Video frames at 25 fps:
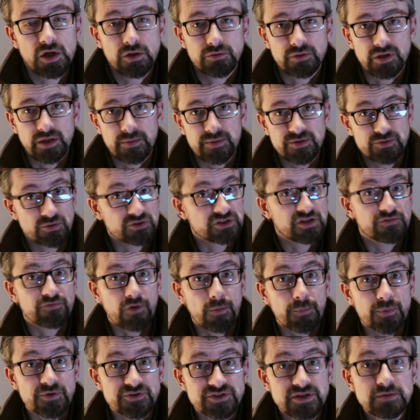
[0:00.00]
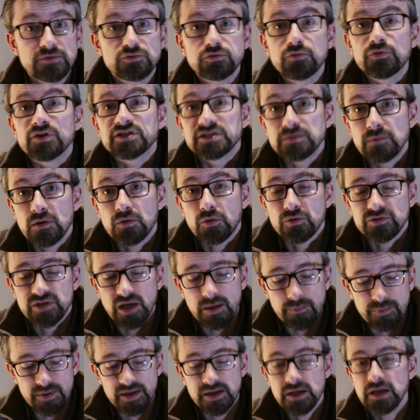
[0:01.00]
dans une l'émission, c'est fort possible, sauf que c'est moi qu'on a
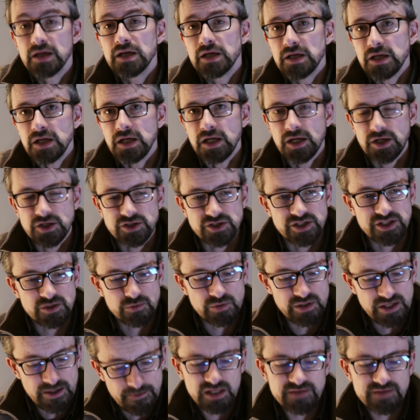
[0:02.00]
appelé et que j'ai dit oui.